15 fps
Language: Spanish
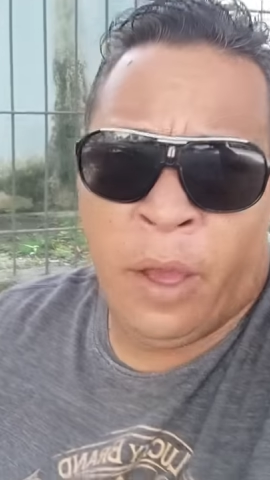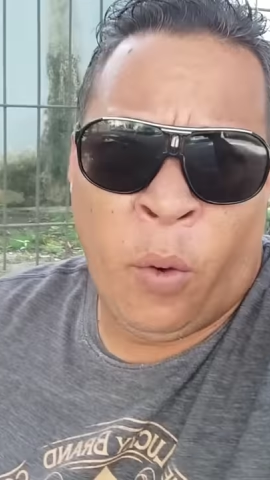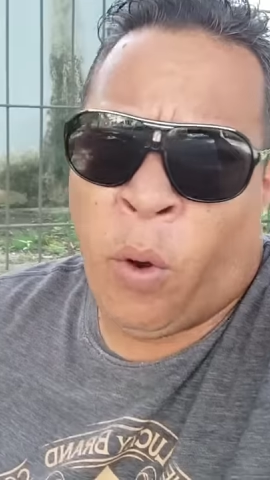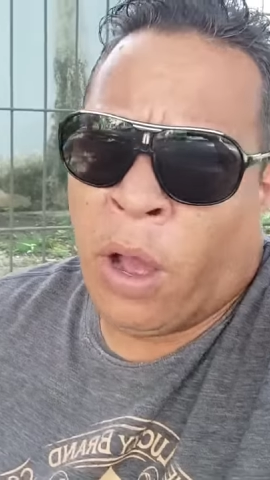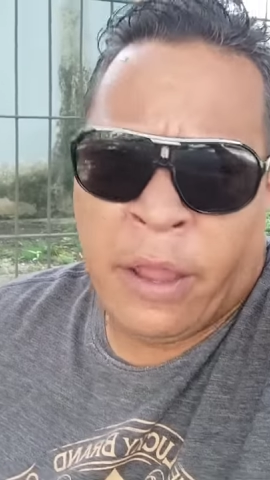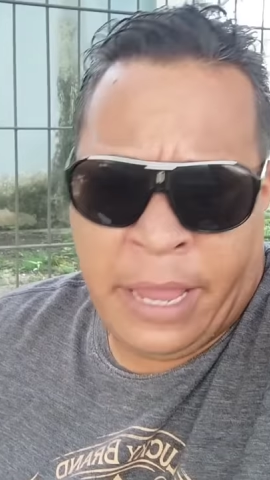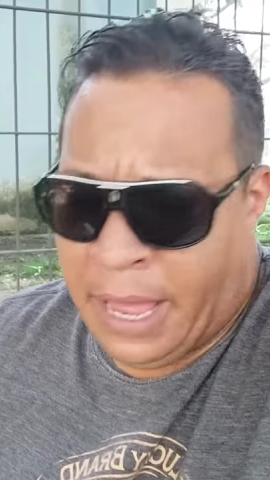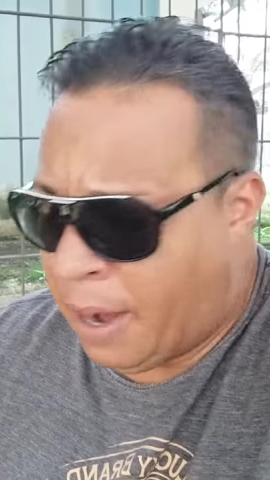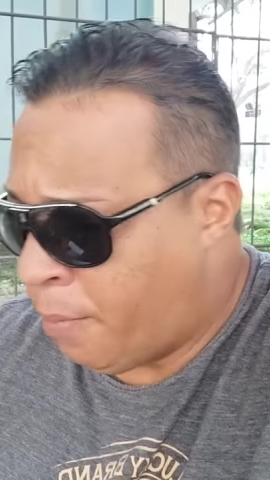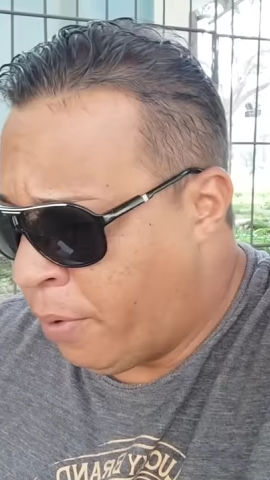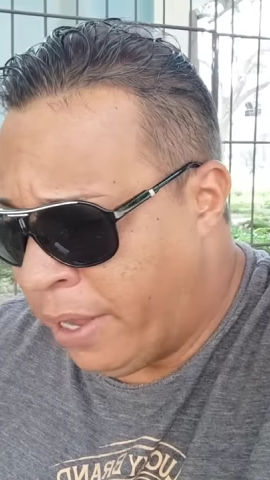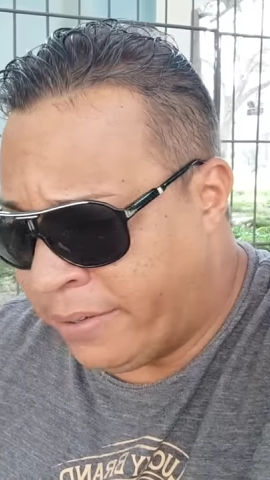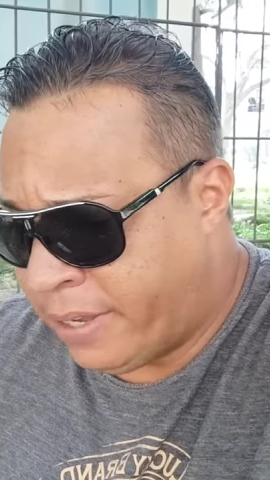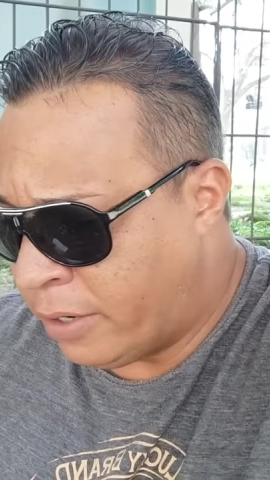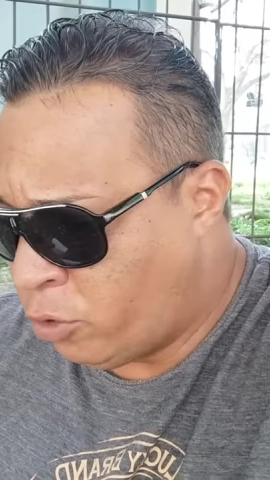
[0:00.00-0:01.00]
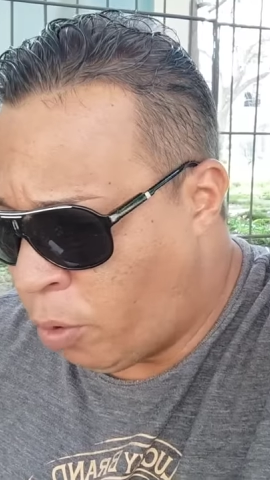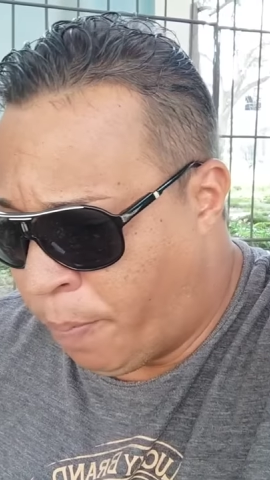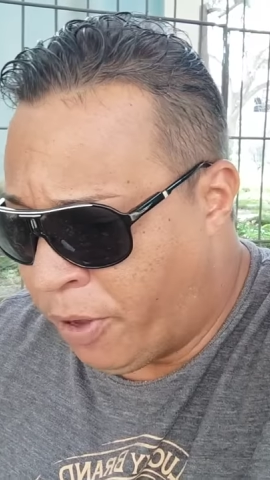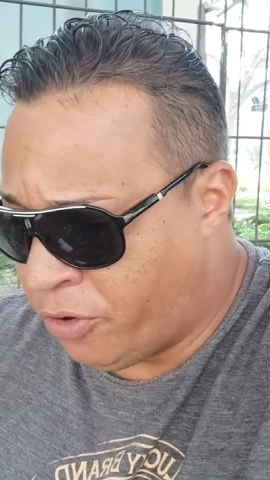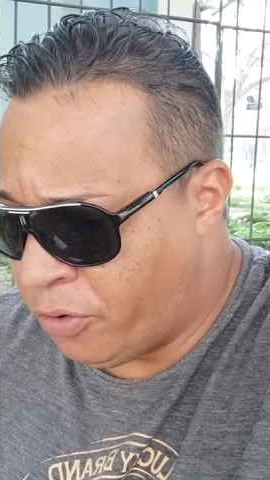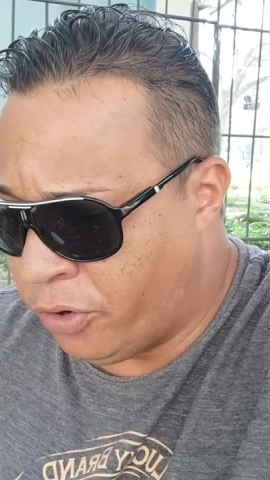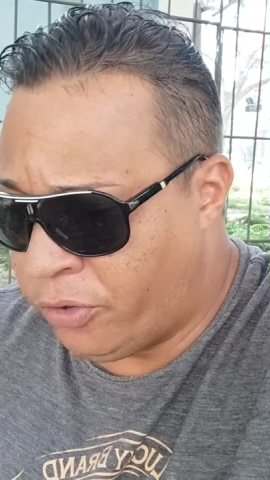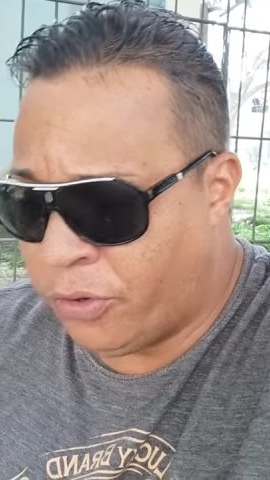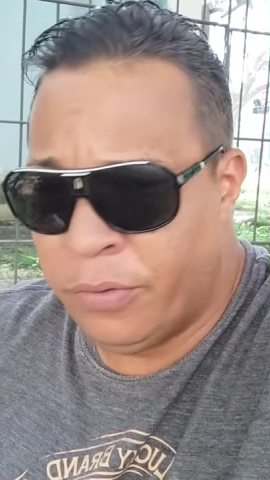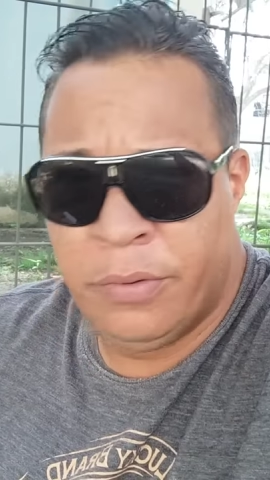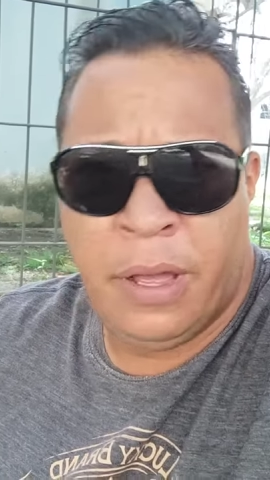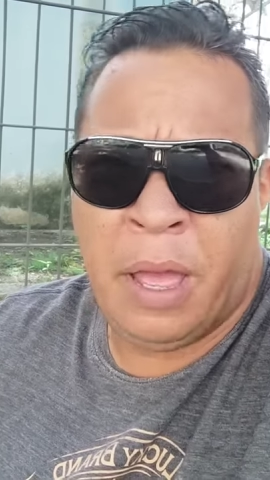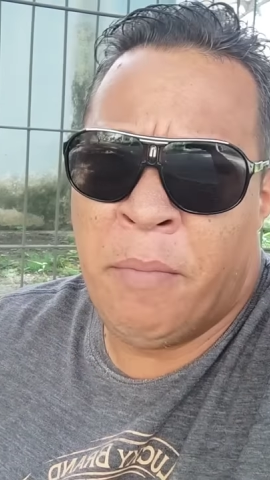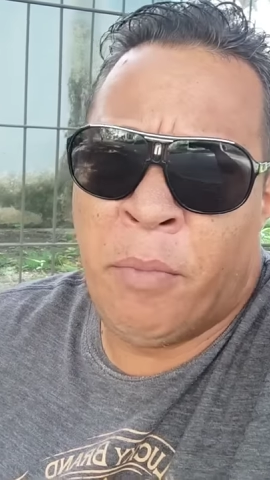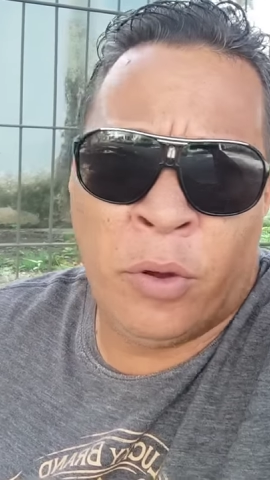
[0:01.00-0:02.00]
cualquiera puede ser sospechoso.
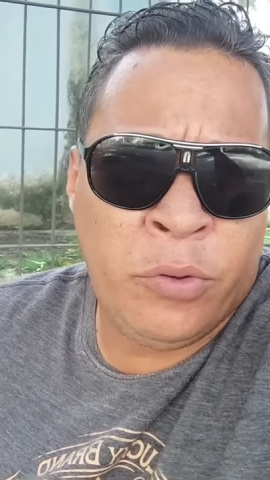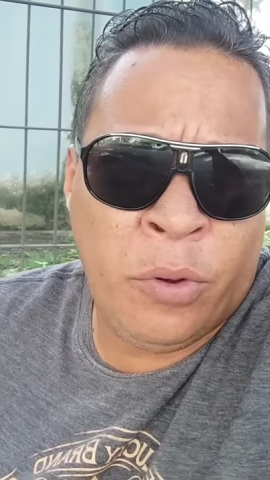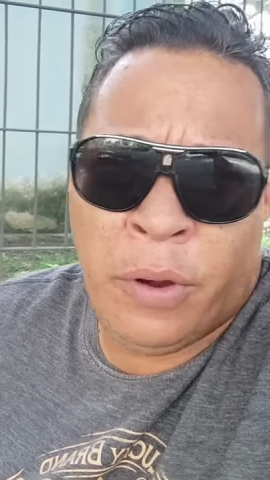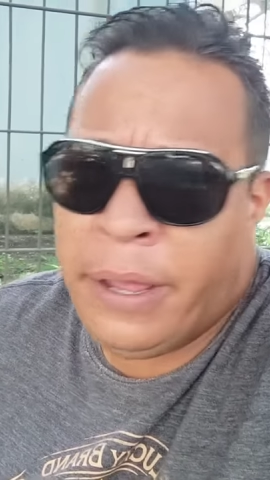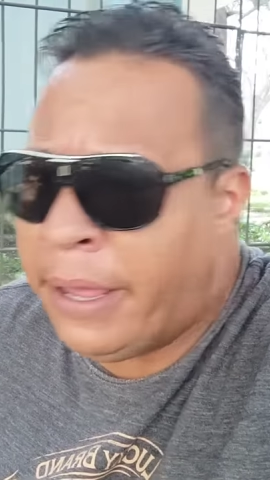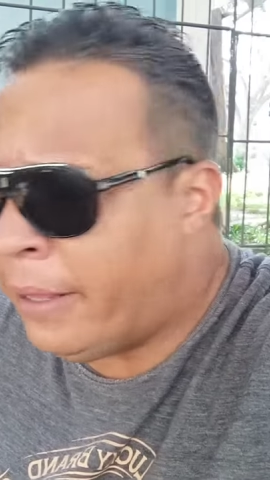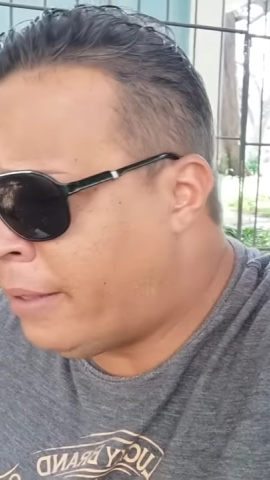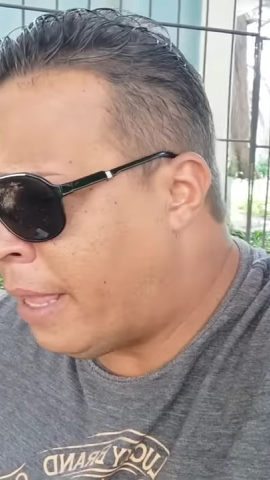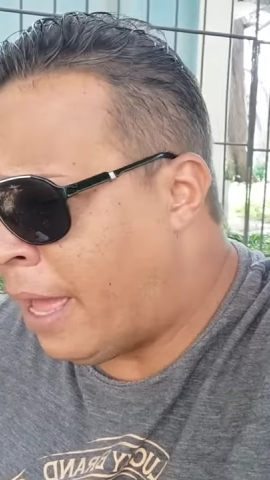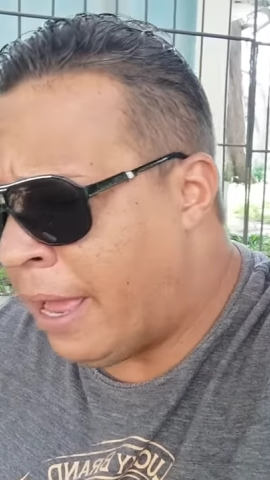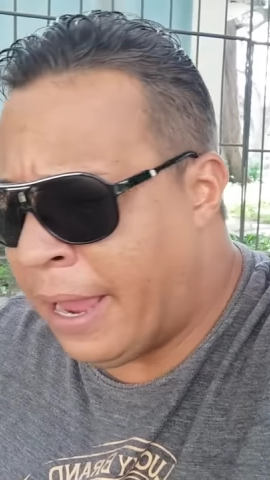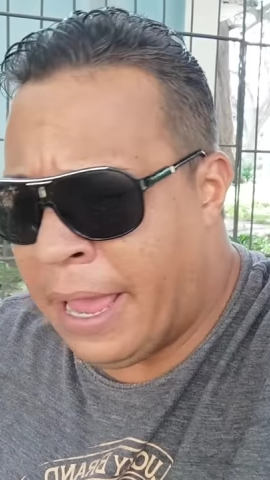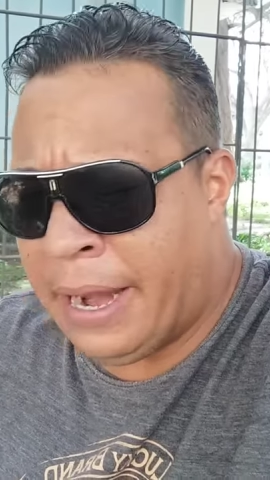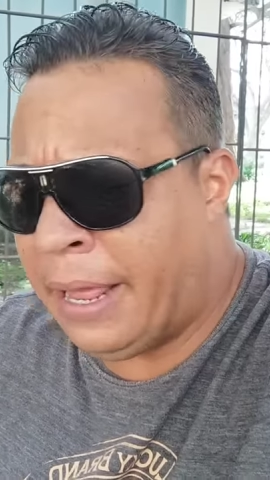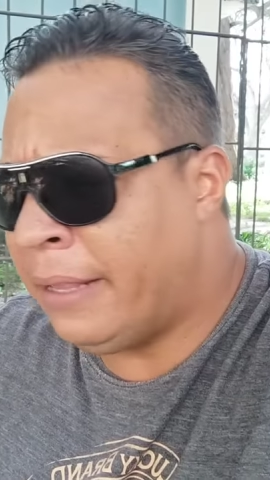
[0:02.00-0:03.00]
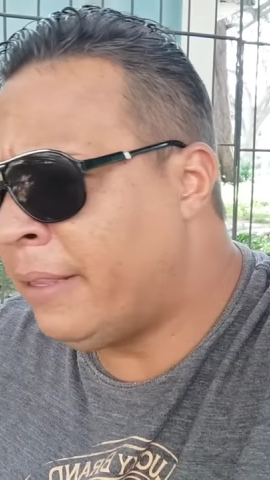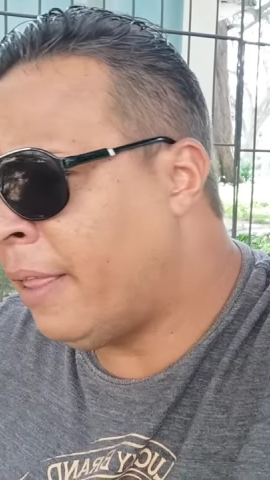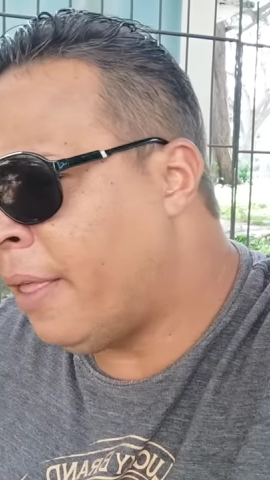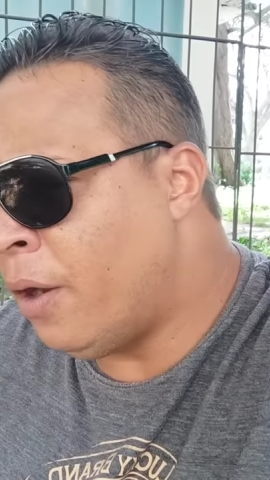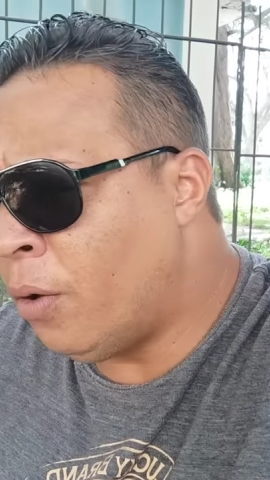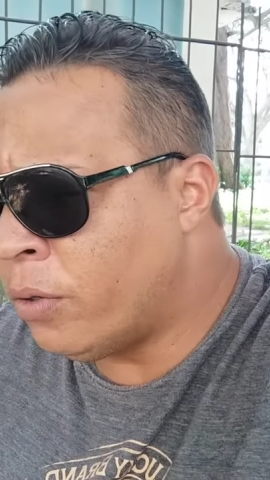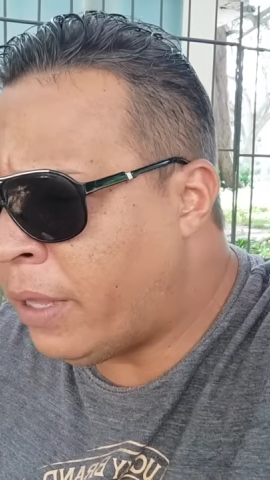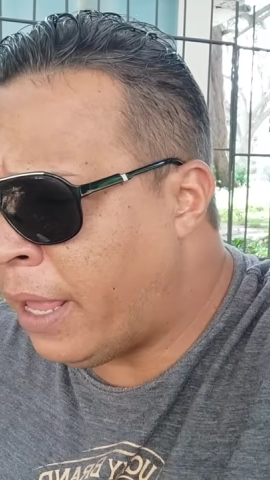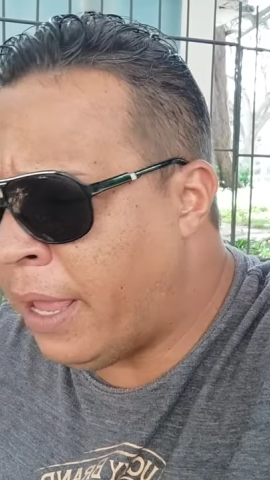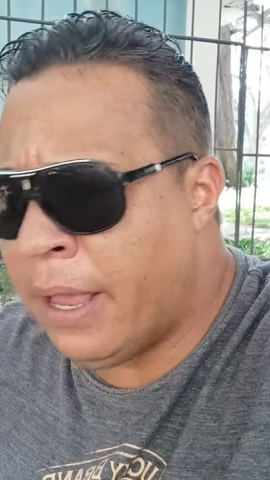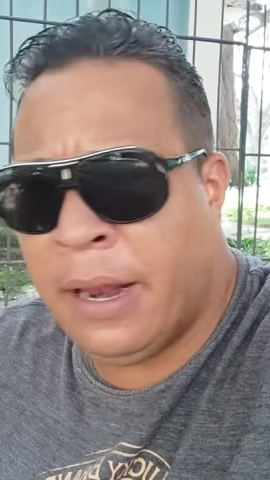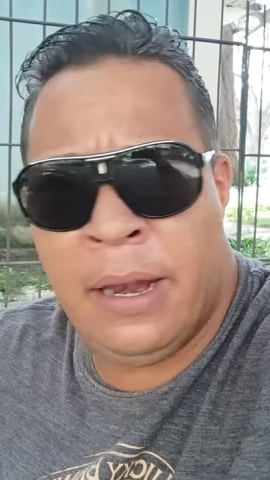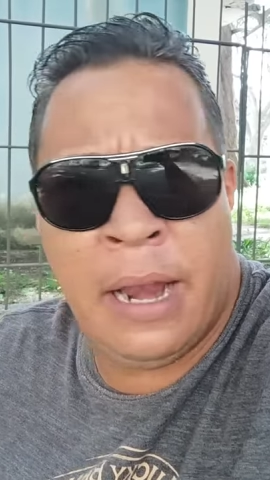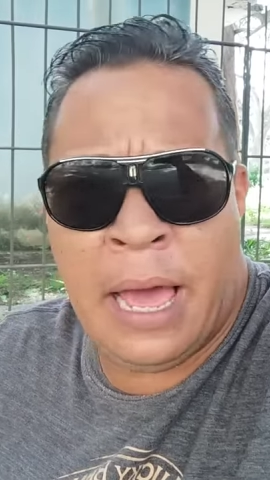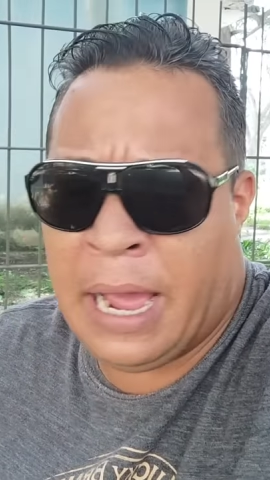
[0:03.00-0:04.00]
El motorista, el gerente del
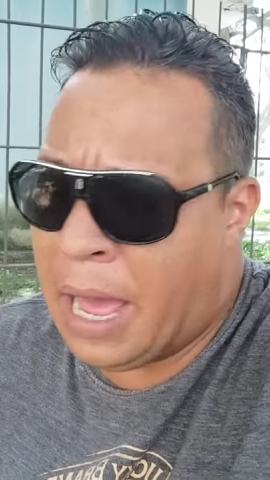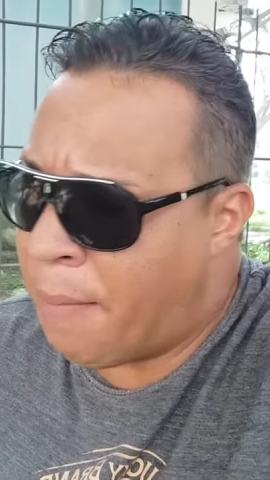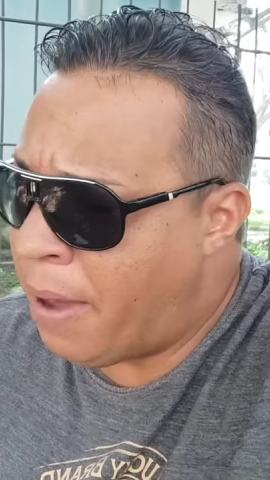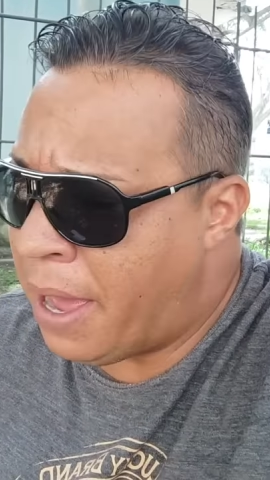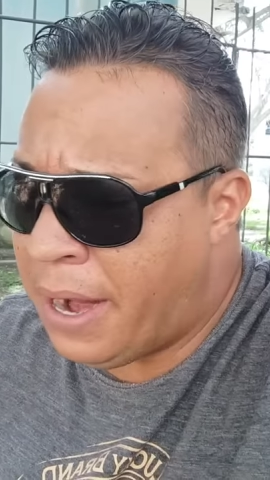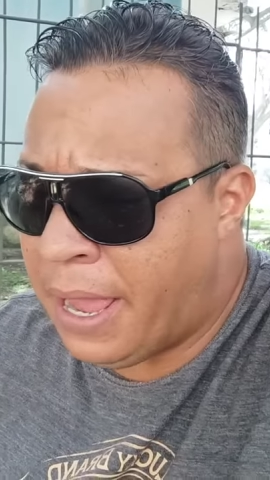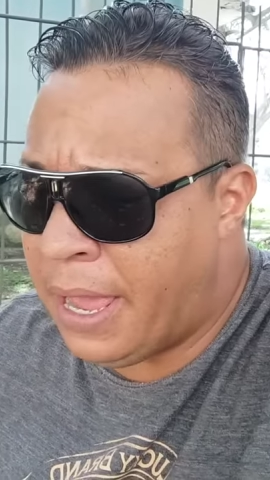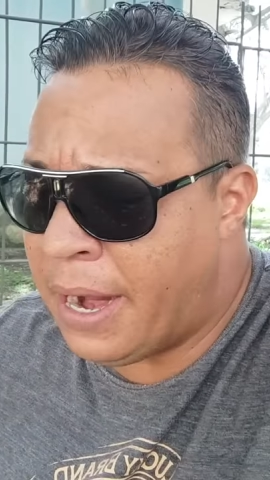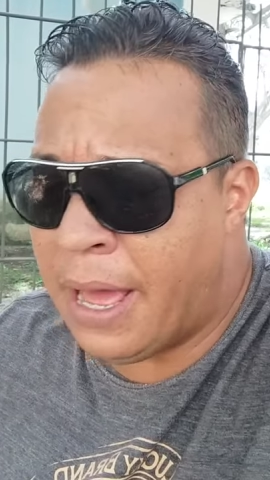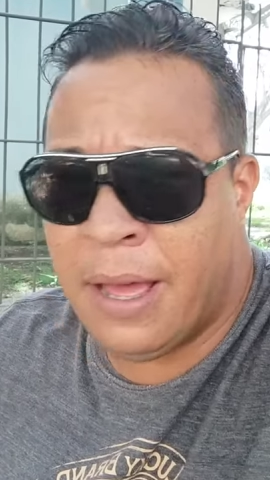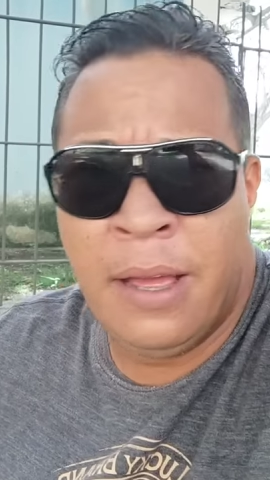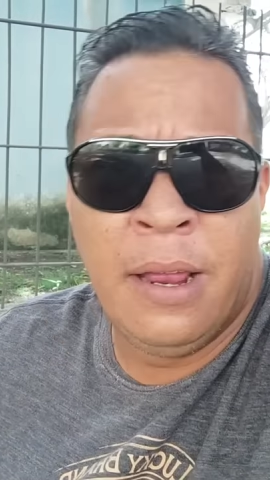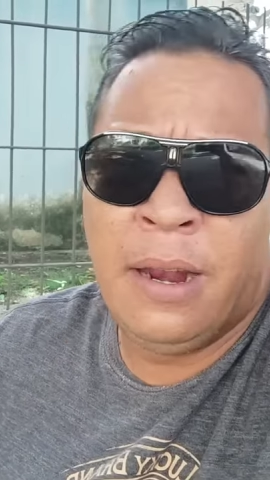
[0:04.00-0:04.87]
hotel, la camarera,